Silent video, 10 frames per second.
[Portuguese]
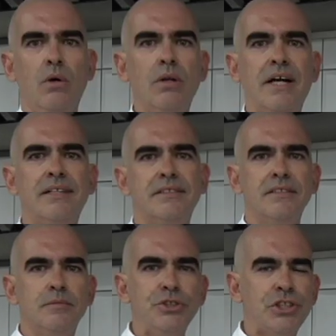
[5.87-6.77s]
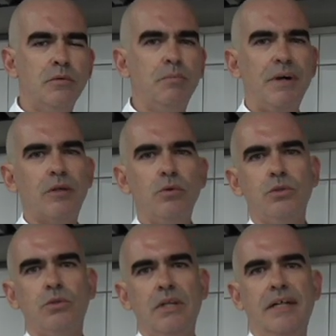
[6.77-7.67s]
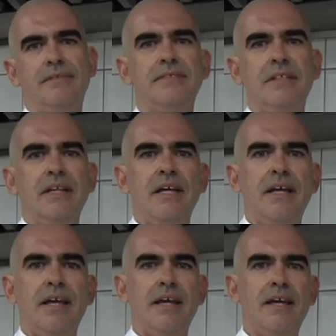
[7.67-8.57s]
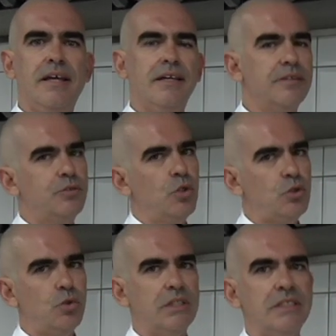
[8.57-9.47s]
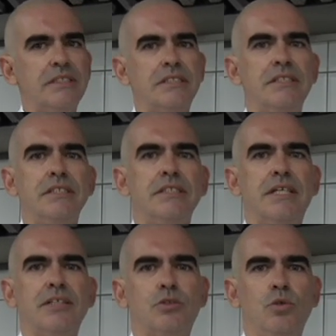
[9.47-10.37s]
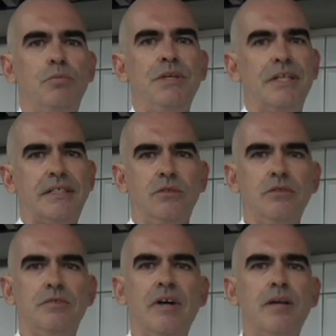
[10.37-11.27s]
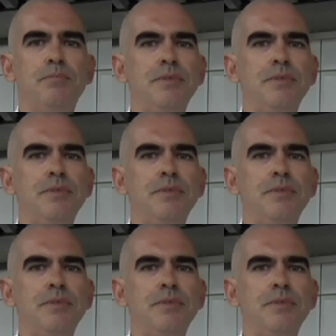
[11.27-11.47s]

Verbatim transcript: Olá, me chamo Paco Ortolá. É, sou estudante de gastronomia aqui no Univap